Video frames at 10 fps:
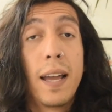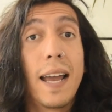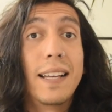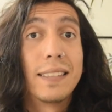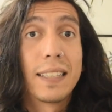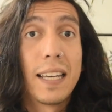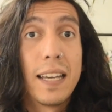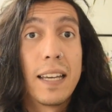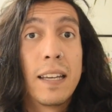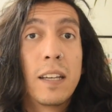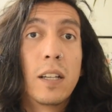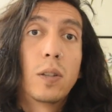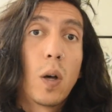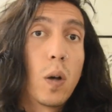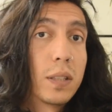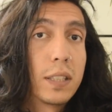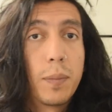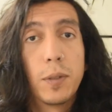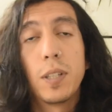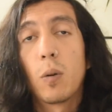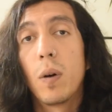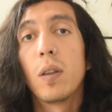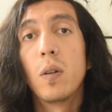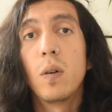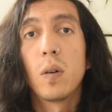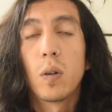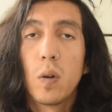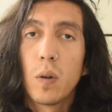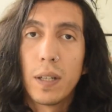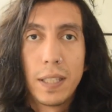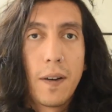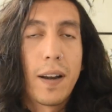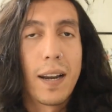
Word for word: es que todos estemos de acuerdo con lo que se va a